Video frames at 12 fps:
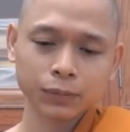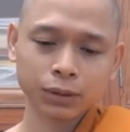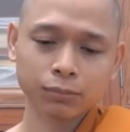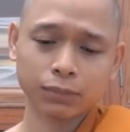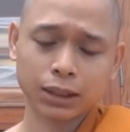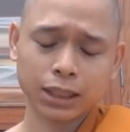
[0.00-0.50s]

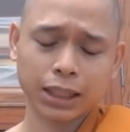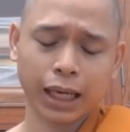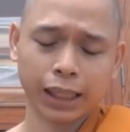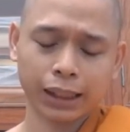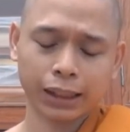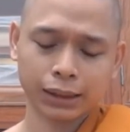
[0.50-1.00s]
mình
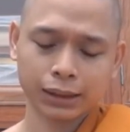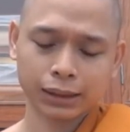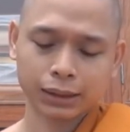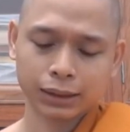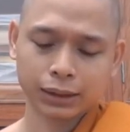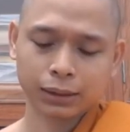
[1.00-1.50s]
xài
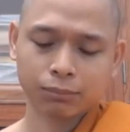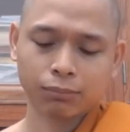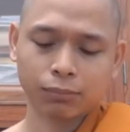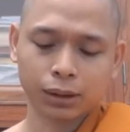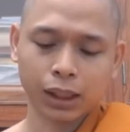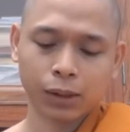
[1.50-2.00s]

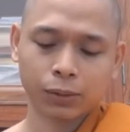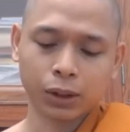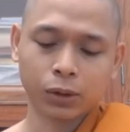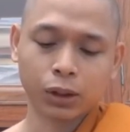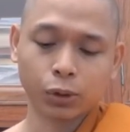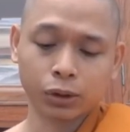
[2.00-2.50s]
mà theo kiểu
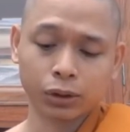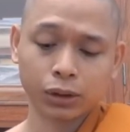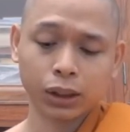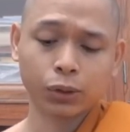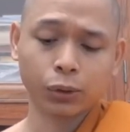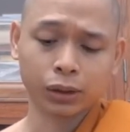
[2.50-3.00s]
lý luận
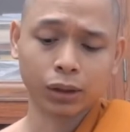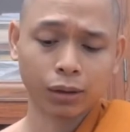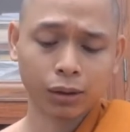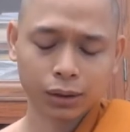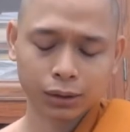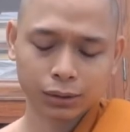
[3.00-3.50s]
lý luận
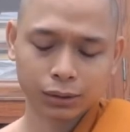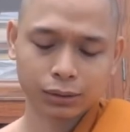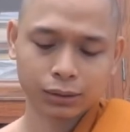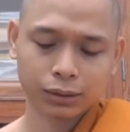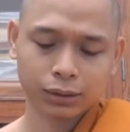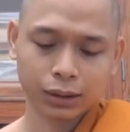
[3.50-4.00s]
đó đó
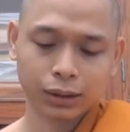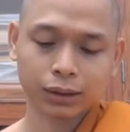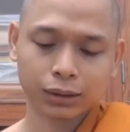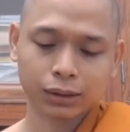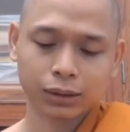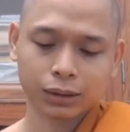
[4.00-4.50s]
à,
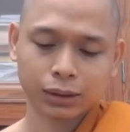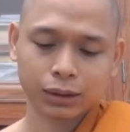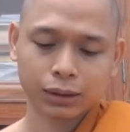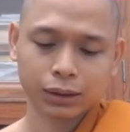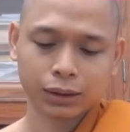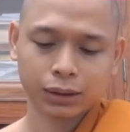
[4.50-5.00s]

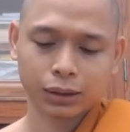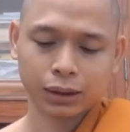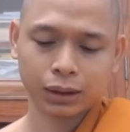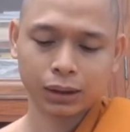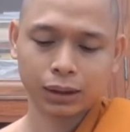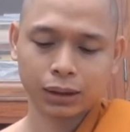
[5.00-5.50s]

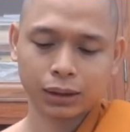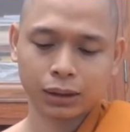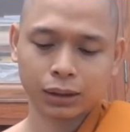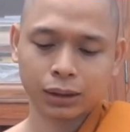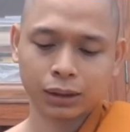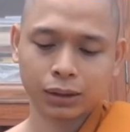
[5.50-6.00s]

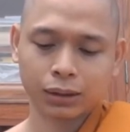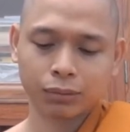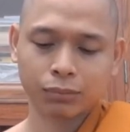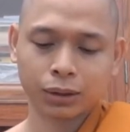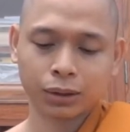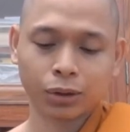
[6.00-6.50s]
thì
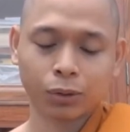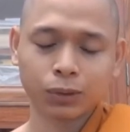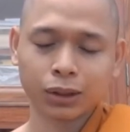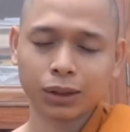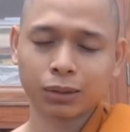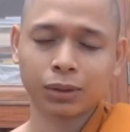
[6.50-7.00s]
mình tốt
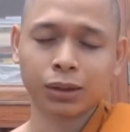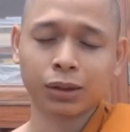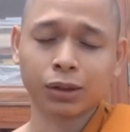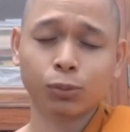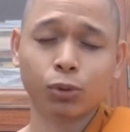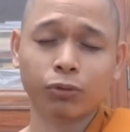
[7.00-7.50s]
nhất là mình đừng
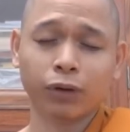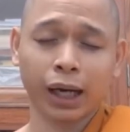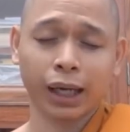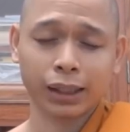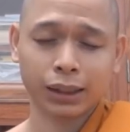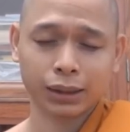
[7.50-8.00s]
có mua
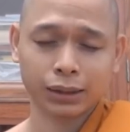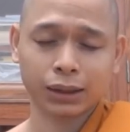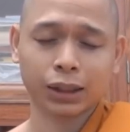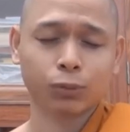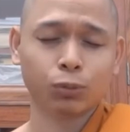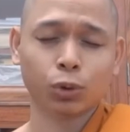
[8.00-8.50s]
vải đừng
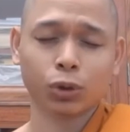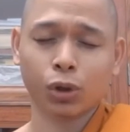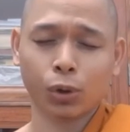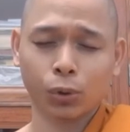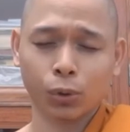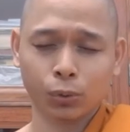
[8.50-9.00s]
có mua
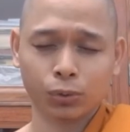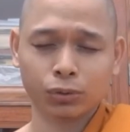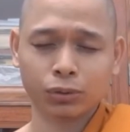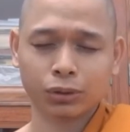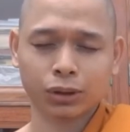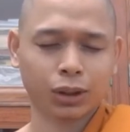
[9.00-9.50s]
đồ
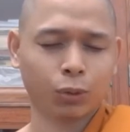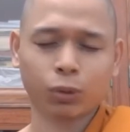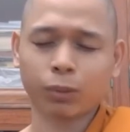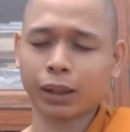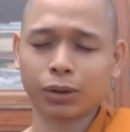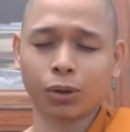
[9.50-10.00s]
không có
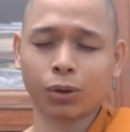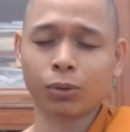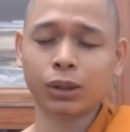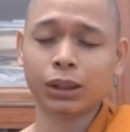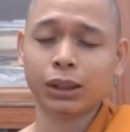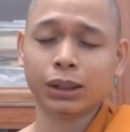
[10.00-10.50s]
mặc đồ
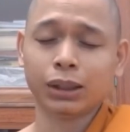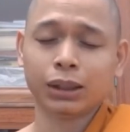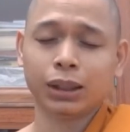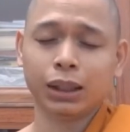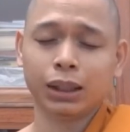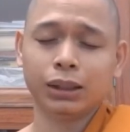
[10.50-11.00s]

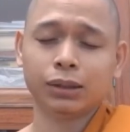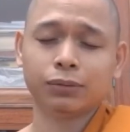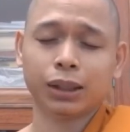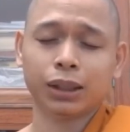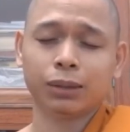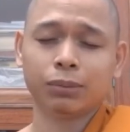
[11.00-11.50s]
thì như
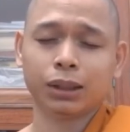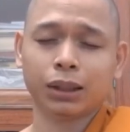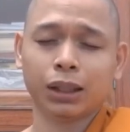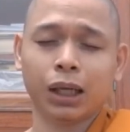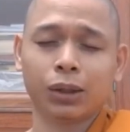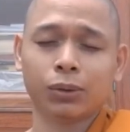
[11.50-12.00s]
vậy là mình
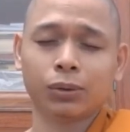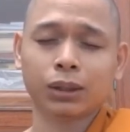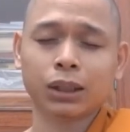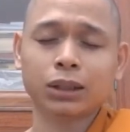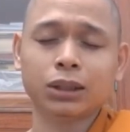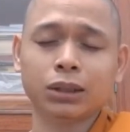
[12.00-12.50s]
theo
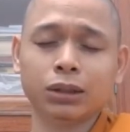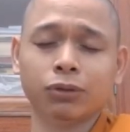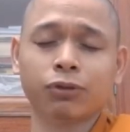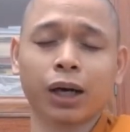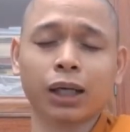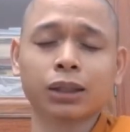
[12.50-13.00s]
cái trường
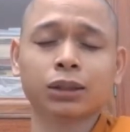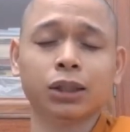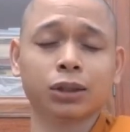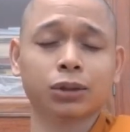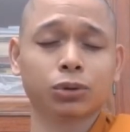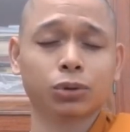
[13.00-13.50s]
phái cực
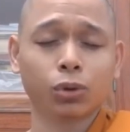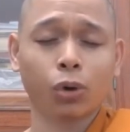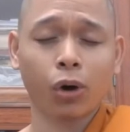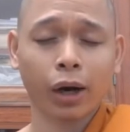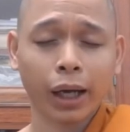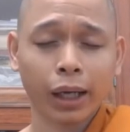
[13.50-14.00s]

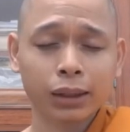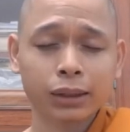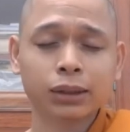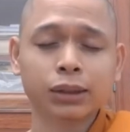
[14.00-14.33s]
đoan